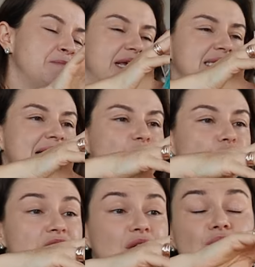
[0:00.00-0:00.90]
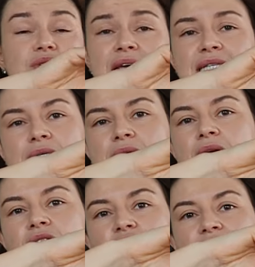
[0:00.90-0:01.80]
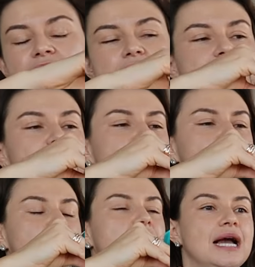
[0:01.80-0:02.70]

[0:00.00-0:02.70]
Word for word: Porque esse era um kit... Eu não sei se esse kit ainda existe.